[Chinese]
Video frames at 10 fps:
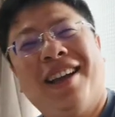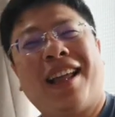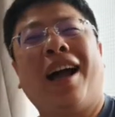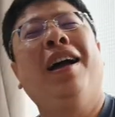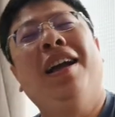
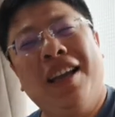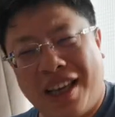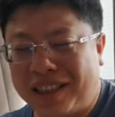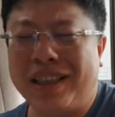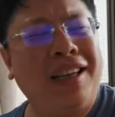他
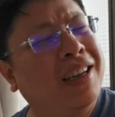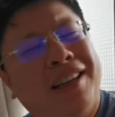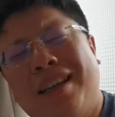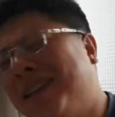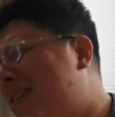也是第二
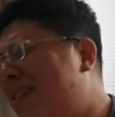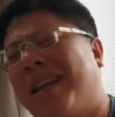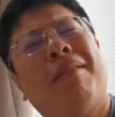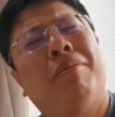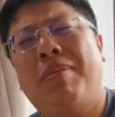个天启
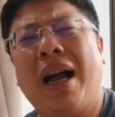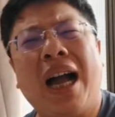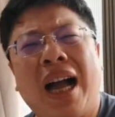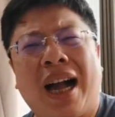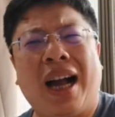蝎，他不
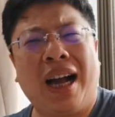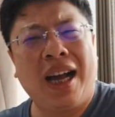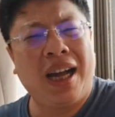怕，